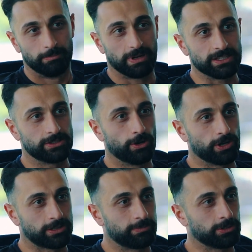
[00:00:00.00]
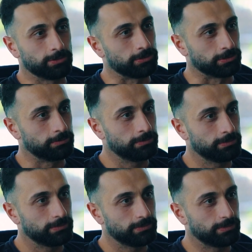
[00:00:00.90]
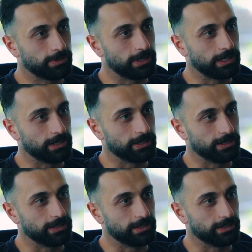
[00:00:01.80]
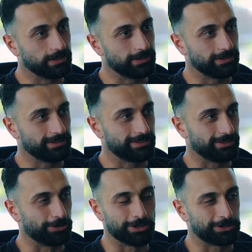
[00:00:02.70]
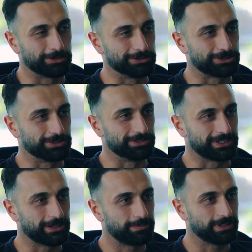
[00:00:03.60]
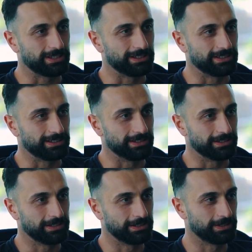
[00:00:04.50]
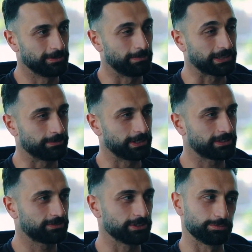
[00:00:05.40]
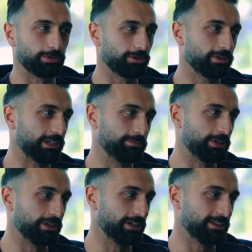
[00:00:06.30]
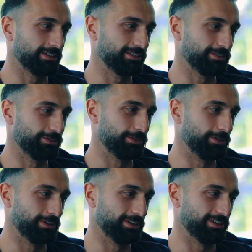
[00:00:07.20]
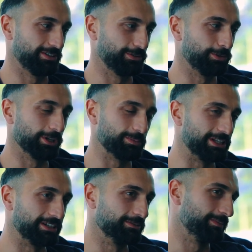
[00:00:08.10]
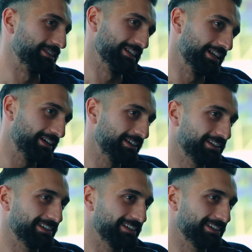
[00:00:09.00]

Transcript: Bence öğretmen olurdum. E, öyle konuşuyorduk hep. Matematik ve spor öğretmeni olabilirdim mesela.